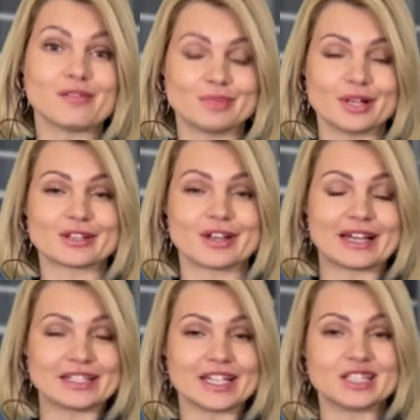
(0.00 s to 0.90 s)
Банка
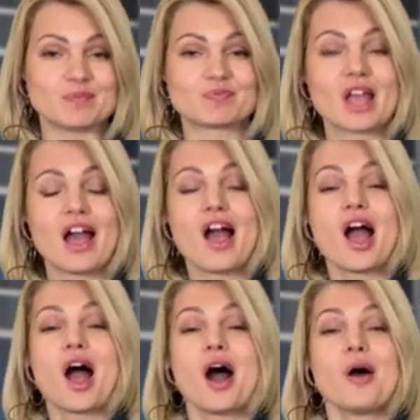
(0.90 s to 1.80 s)
Канады.
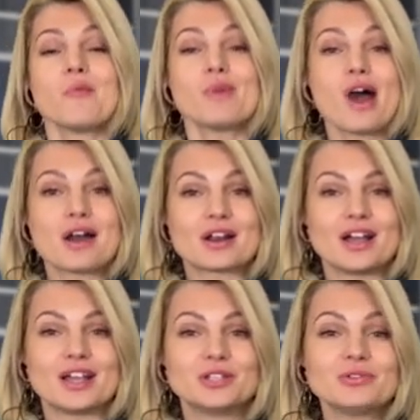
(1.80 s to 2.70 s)

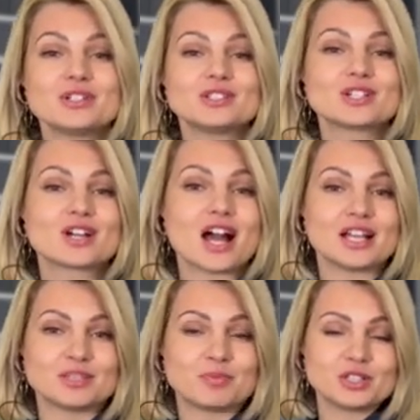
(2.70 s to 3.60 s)
Пара
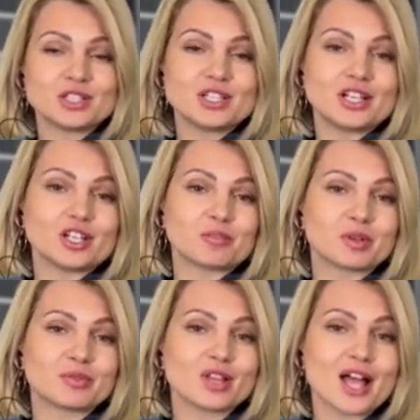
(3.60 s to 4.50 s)
USD-CAD понедельник
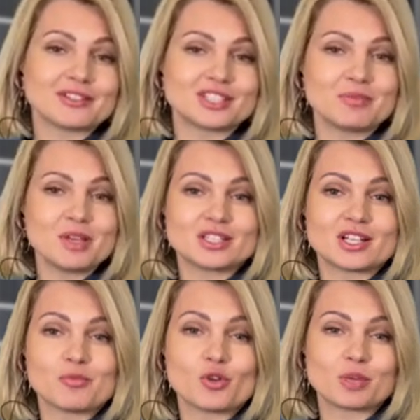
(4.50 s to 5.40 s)
провела о
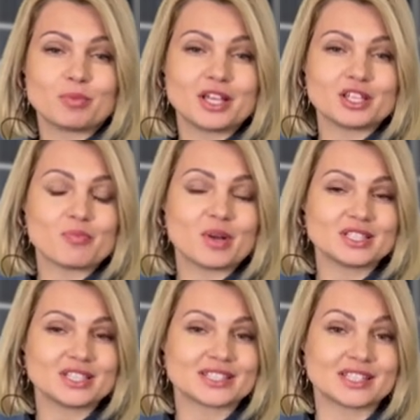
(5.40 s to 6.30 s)
стремительном укреплении
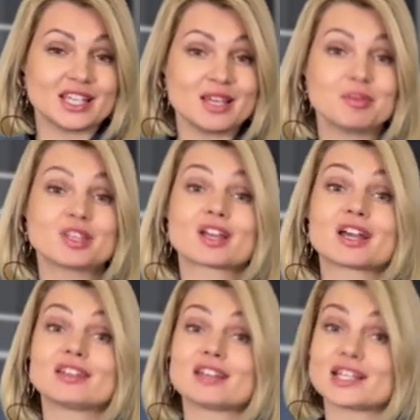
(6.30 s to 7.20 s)
позиций именно
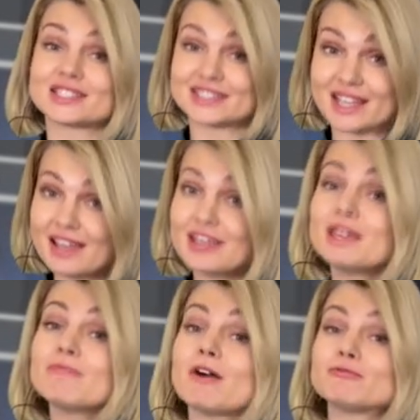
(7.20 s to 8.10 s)
канадца
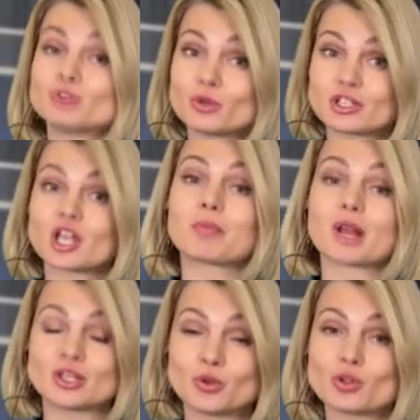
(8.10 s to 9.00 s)
и во вторник
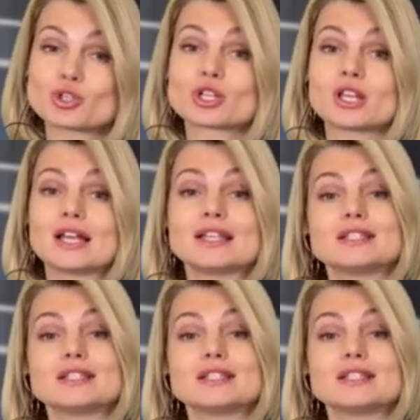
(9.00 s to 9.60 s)
продолжила